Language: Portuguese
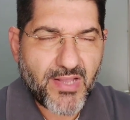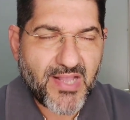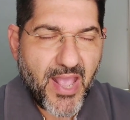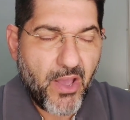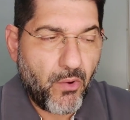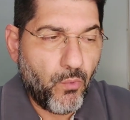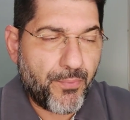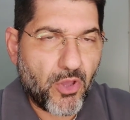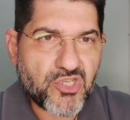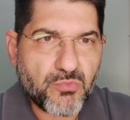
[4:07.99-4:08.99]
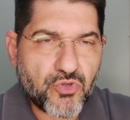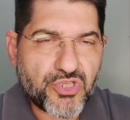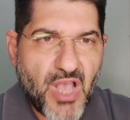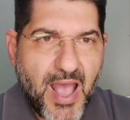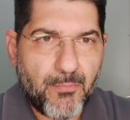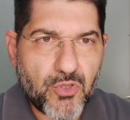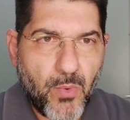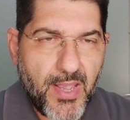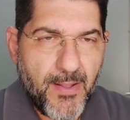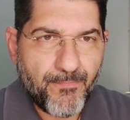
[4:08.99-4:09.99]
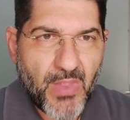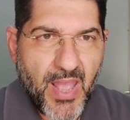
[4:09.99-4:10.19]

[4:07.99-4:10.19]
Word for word: até o próximo sábado, hein?